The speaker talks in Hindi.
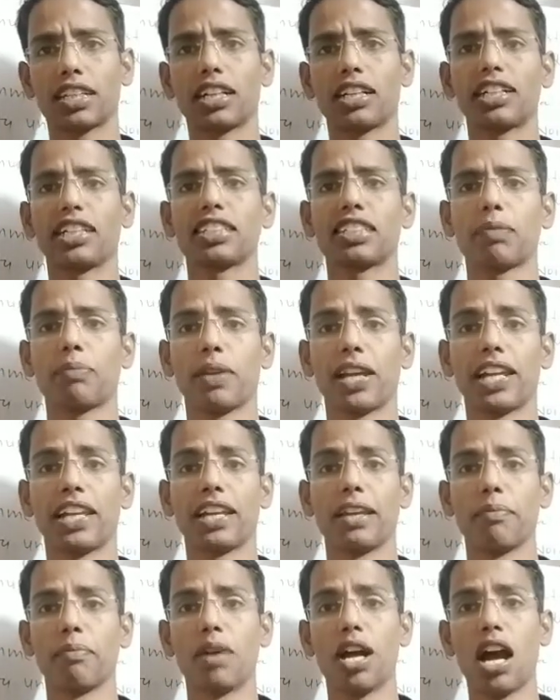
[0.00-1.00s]
करने से
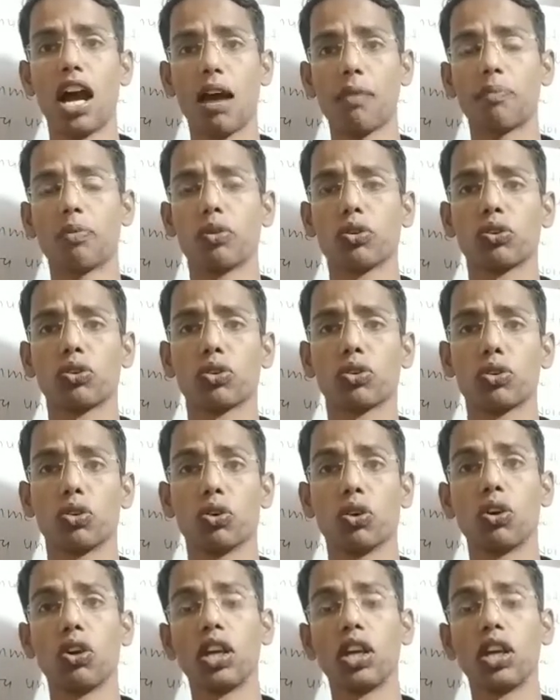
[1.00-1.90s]
पहले मैं आप लोगों को